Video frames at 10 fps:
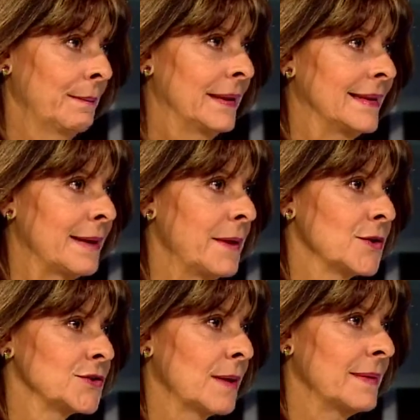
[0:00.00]
meterme en
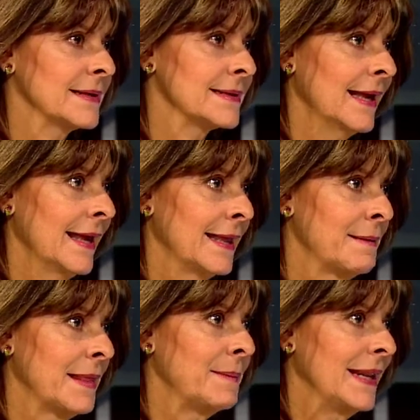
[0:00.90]
los temas
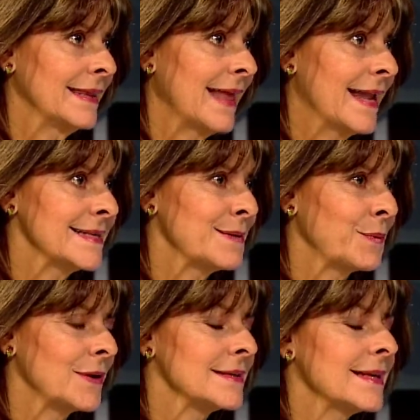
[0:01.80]
de militares y
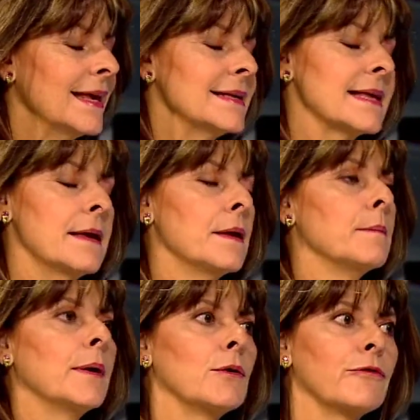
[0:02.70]
policías,
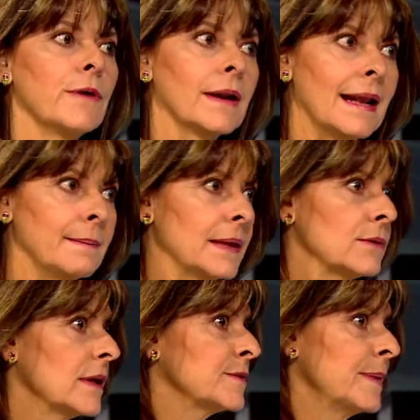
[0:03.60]
pero fue
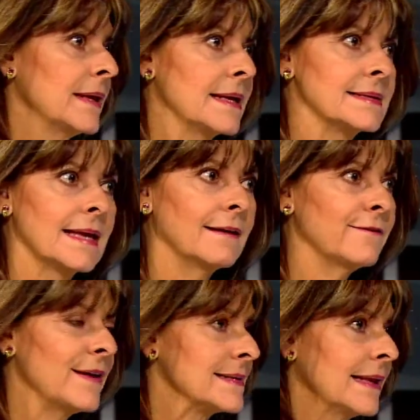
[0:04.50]
realmente una experiencia
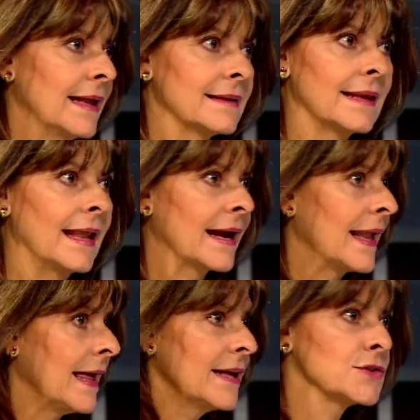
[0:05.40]
fascinante. Le
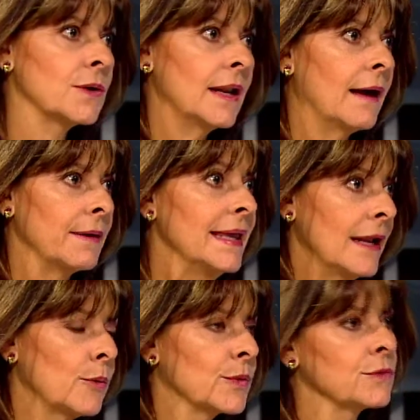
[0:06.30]
agradezco a la
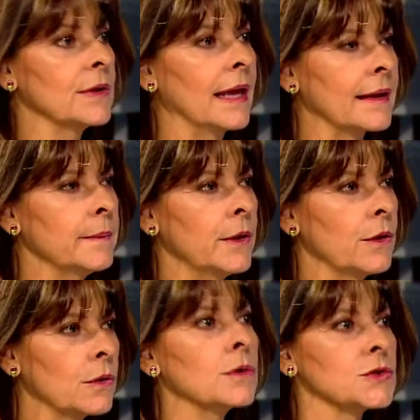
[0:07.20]
vida la oportunidad que me
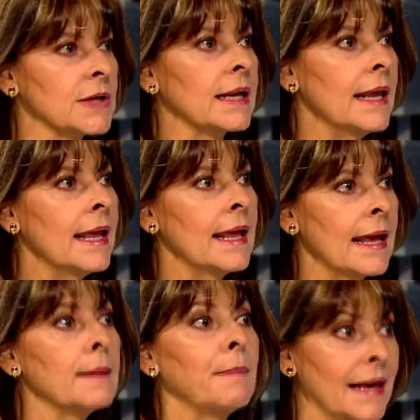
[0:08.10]
dio de conocer
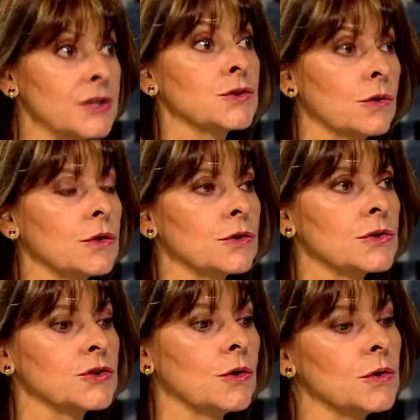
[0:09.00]
el país con
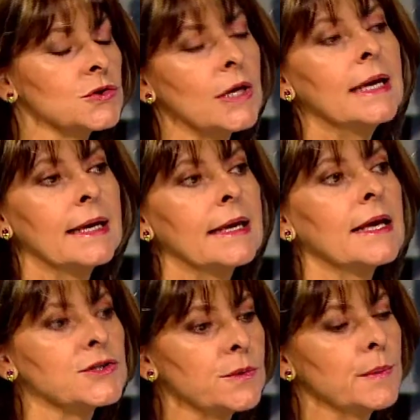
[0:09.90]
otros ojos y
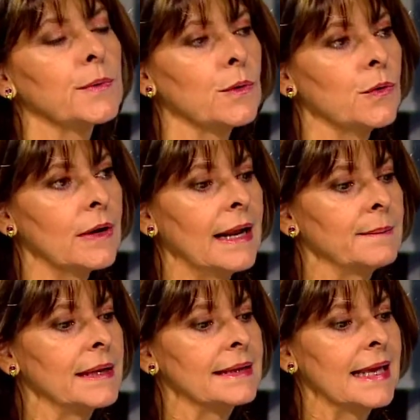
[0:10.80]
esto me produjo
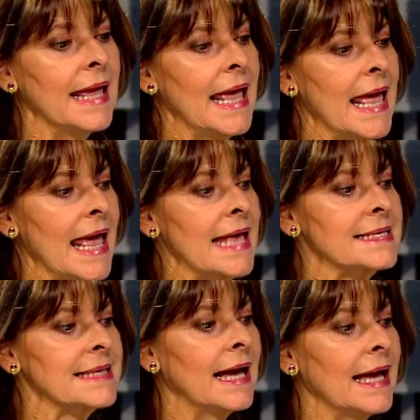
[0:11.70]
realmente
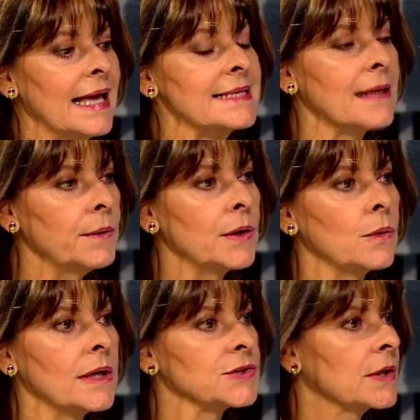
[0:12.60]
esta, esta
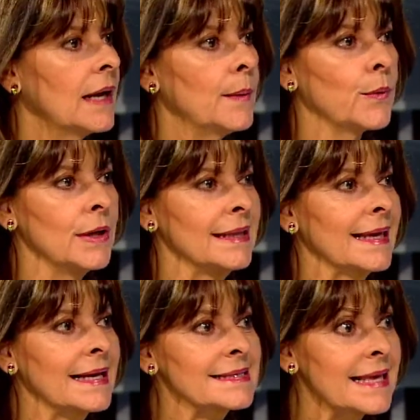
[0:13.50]
vinculación a la
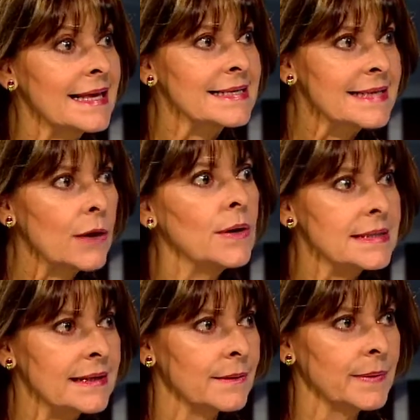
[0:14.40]
política, este deseo
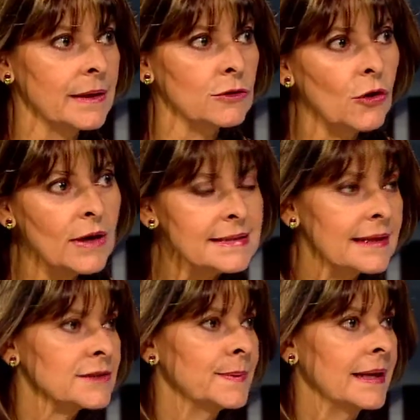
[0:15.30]
de servir toda
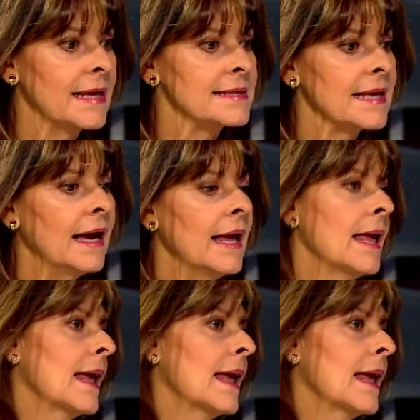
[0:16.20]
esta experiencia